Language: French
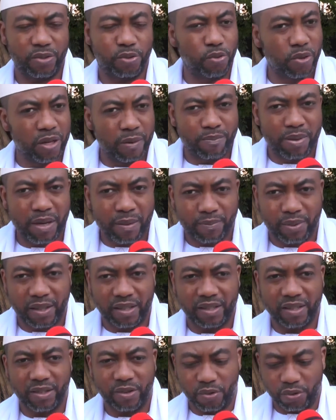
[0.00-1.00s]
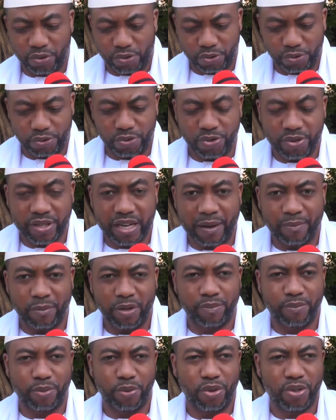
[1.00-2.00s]
tout le peuple autour d'une
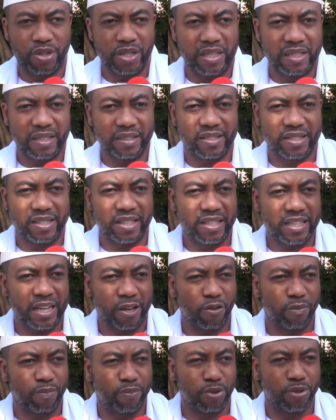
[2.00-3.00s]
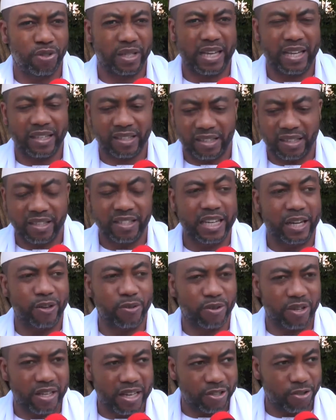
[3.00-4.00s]
table pour que ce dialogue puisse être un
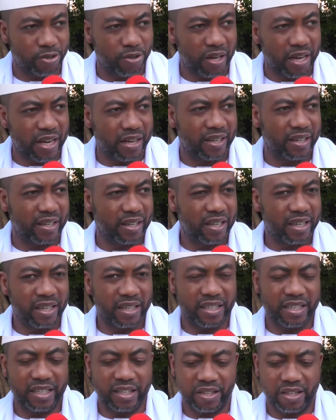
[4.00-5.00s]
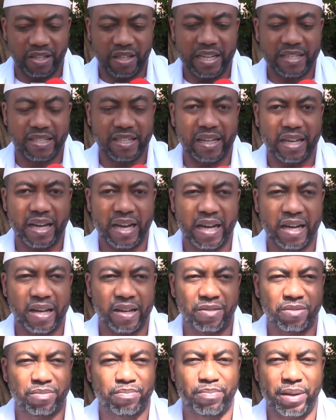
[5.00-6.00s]
dialogue national qui ne
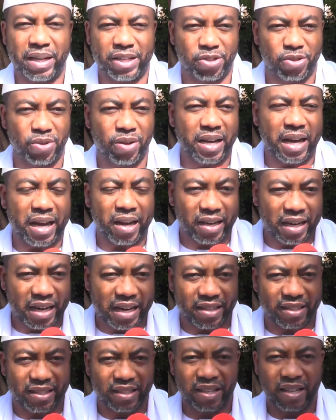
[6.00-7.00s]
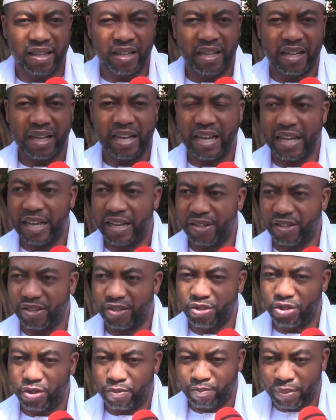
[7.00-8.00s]
laissera personne en rade.
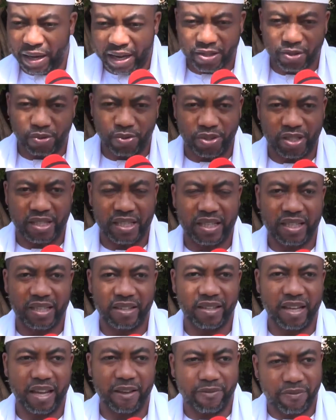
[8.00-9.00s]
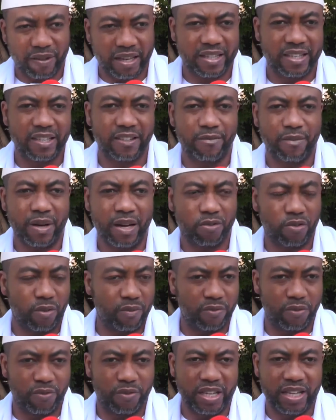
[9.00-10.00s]
Et je pense aussi, effectivement,
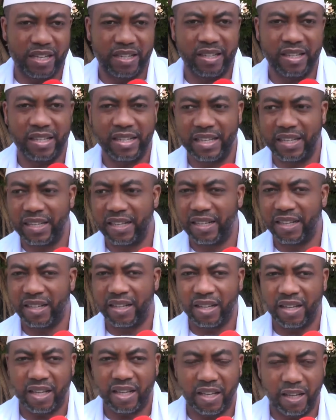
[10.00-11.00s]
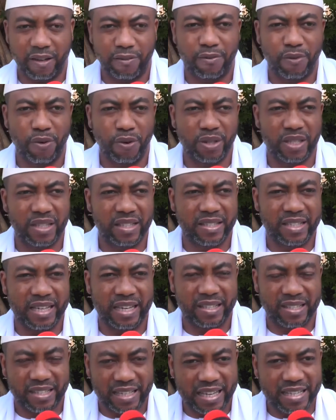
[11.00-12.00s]
comme vous venez de le dire, il faut que
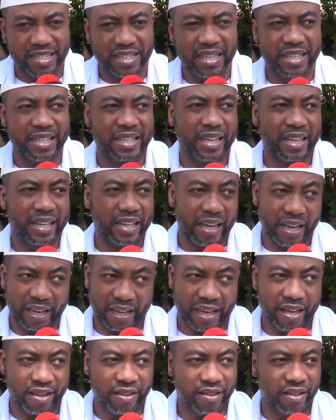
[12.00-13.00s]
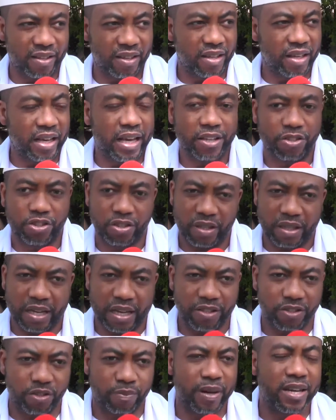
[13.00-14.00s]
cette sincérité règne. Et
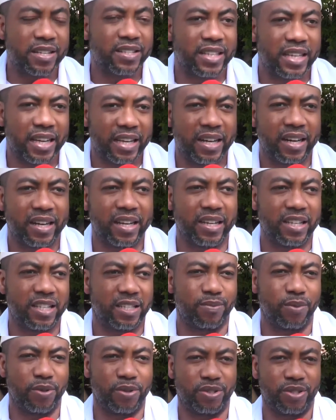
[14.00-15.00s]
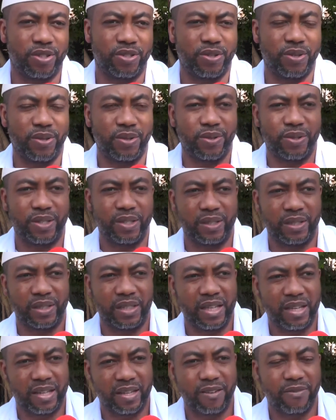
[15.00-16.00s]
je, pense qu'il est dans les dispositions de
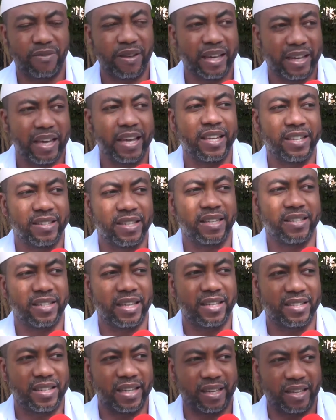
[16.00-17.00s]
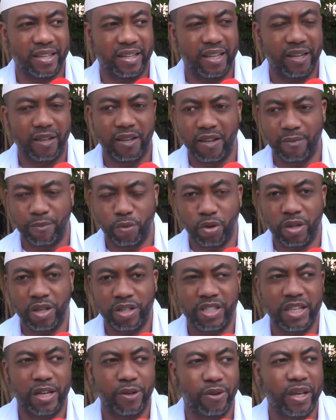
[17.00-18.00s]
faire régner cette sincérité pour
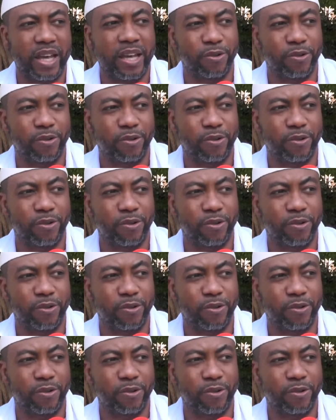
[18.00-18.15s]
un dialogue